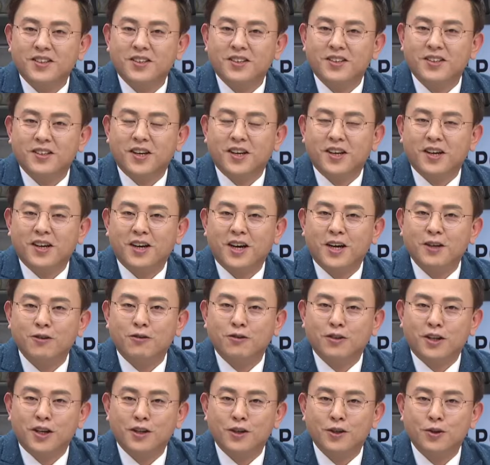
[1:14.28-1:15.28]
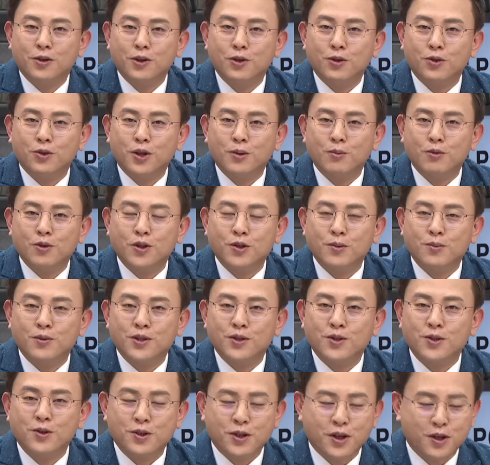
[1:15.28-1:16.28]
네, 한국당 의원총회 모습
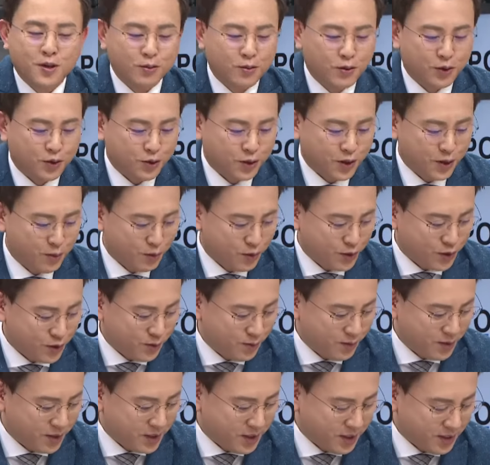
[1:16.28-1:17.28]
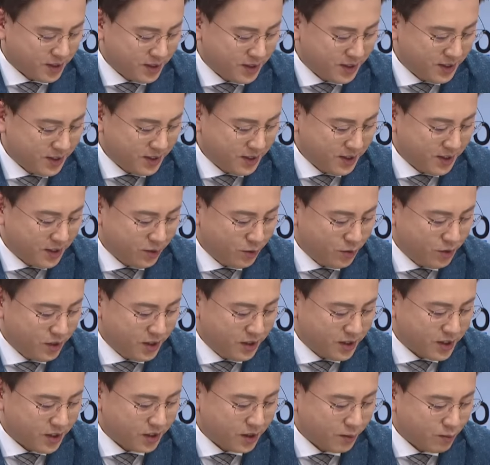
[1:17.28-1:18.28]
시청자 여러분 어떻게 보셨습니까? 오늘
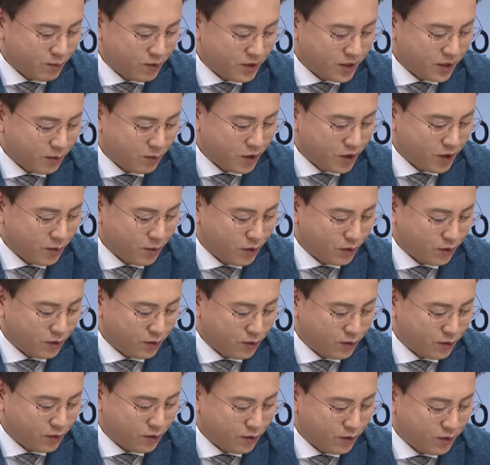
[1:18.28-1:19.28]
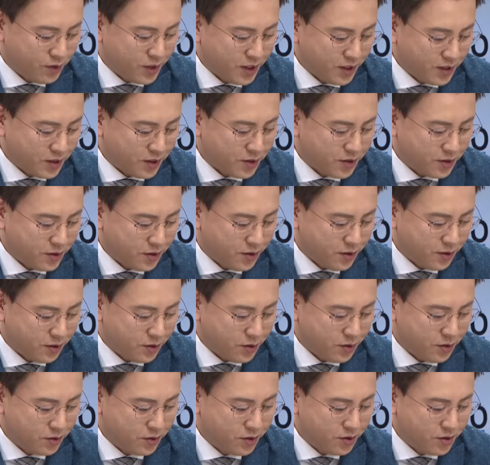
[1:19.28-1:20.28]
인상 깊은 장면이 몇 군데 있었어요.
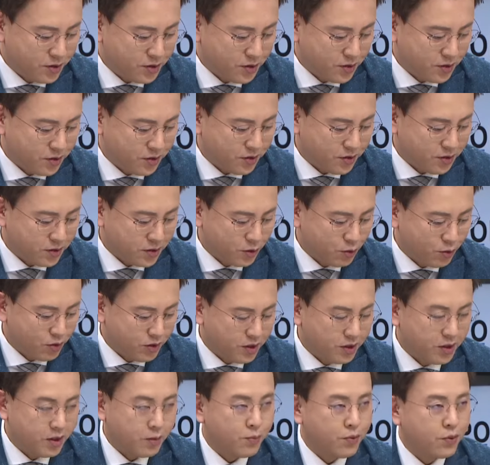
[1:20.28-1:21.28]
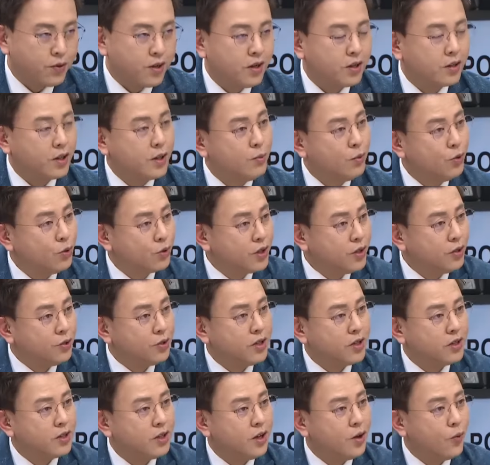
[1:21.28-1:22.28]
정진석 전 원내대표가 김용태
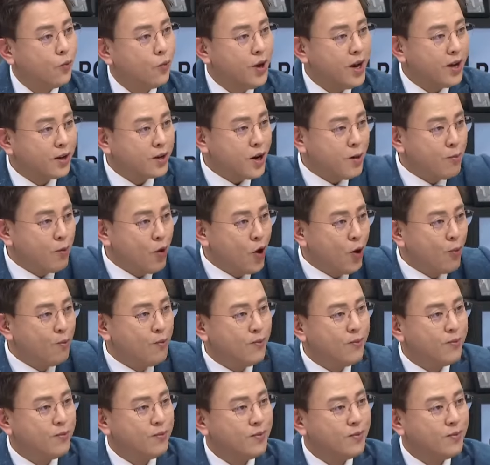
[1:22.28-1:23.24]
의원한테 웰컴 홈!